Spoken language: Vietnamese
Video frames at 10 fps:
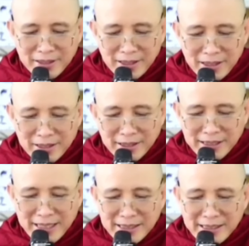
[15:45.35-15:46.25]
lời
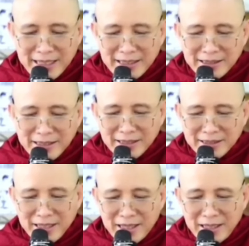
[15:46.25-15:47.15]
thánh nhân nhắc
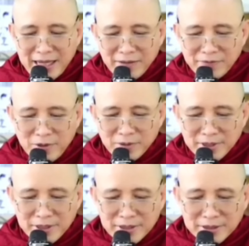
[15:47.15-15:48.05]
nhở lẽ vô
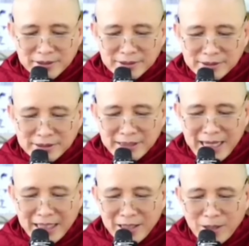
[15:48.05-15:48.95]
thường
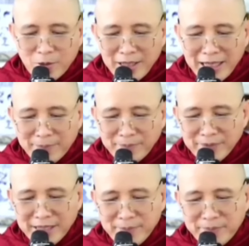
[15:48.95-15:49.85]
ngắn ngủi lắm
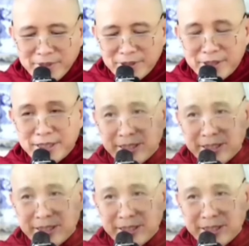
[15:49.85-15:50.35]
kiếp người